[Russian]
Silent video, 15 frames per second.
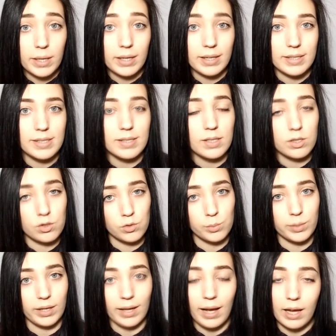я ходила с
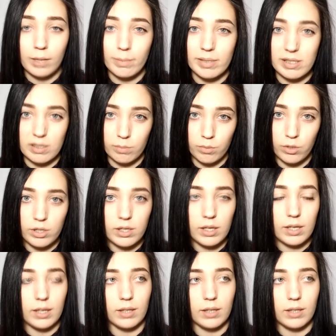сумкой Альба Сабони.